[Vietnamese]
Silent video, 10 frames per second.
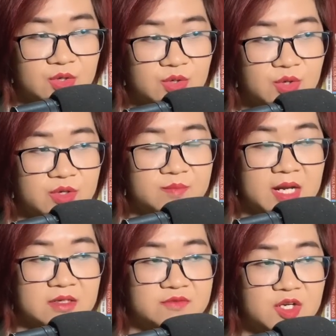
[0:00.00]
Đối
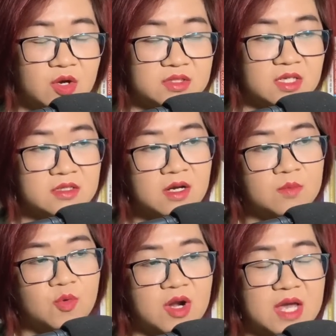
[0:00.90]
mặt với đòn tấn
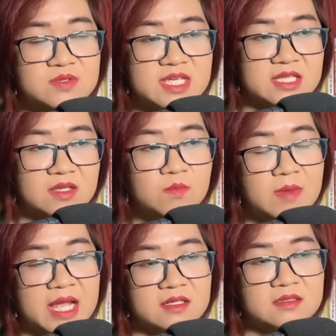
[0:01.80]
công của lão già tóc
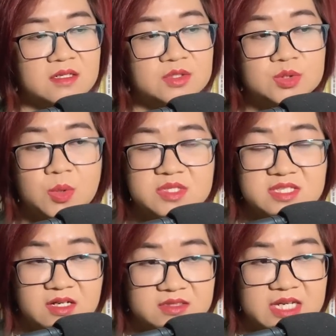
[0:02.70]
bạc, tôi
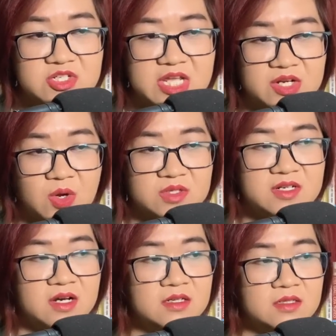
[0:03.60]
giơ tay ra đón
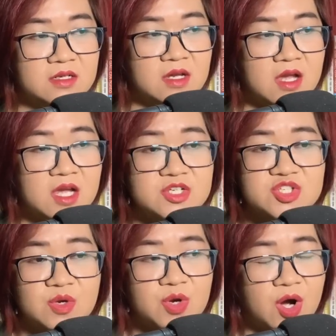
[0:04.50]
đỡ.
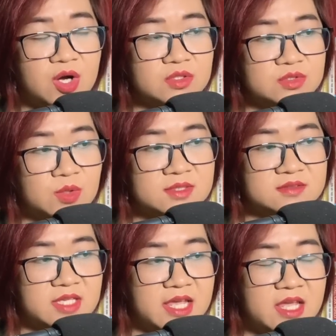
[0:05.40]
Sau đó thuận
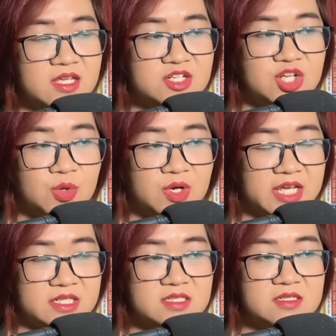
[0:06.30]
thế điều
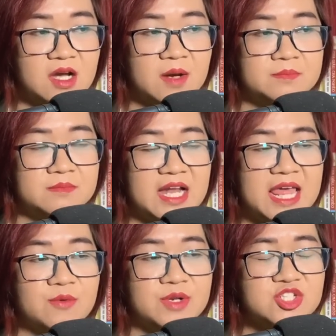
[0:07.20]
khiển dư âm
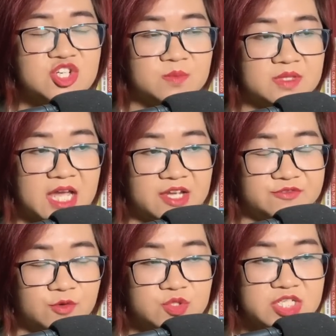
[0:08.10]
lao đến trọng tài
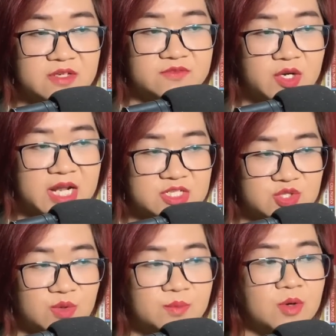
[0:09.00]
phụ trách võ đài
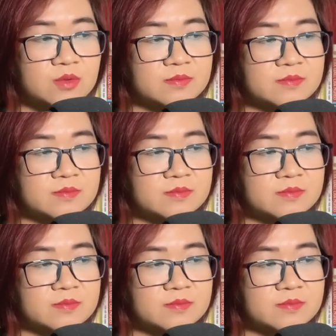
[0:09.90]
số 1.